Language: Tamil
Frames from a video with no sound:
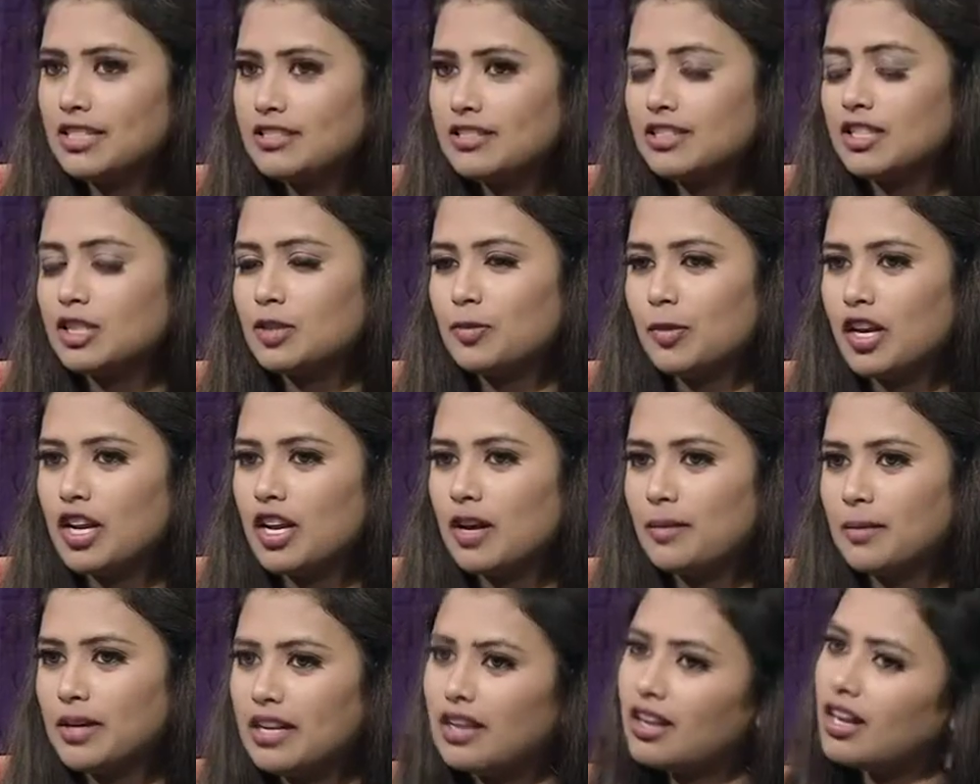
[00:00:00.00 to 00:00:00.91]
டிஸ்கஸ் பண்ணலாம்
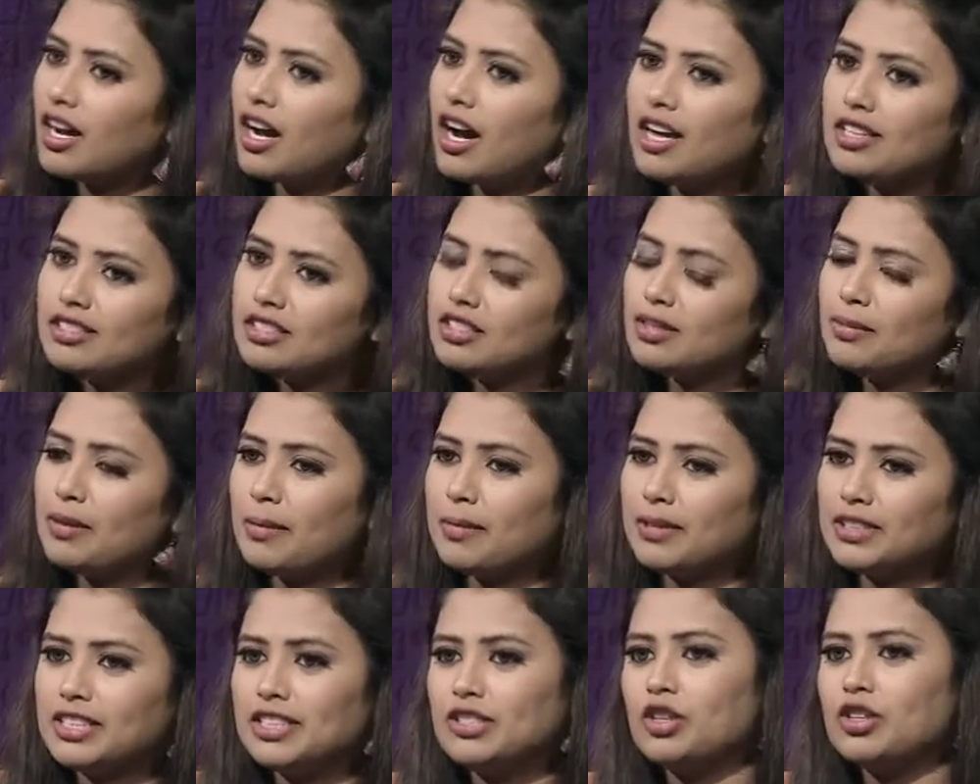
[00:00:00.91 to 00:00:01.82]
அப்படின்னா ஆஸ்துமா
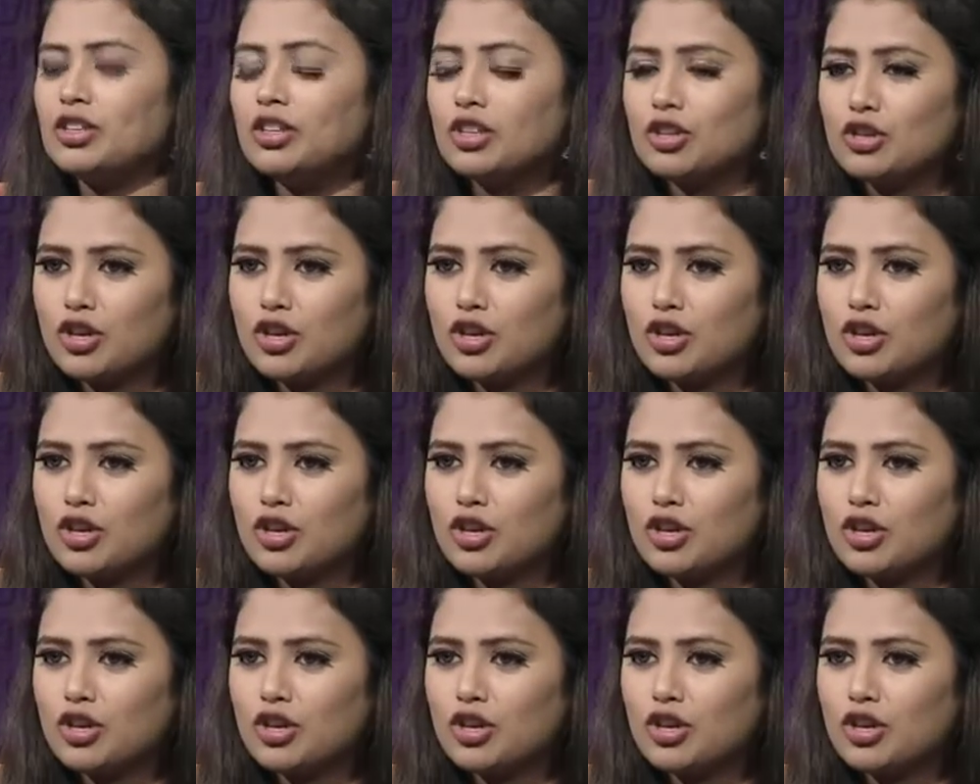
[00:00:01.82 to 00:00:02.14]
பற்றி சொல்லுங்கள்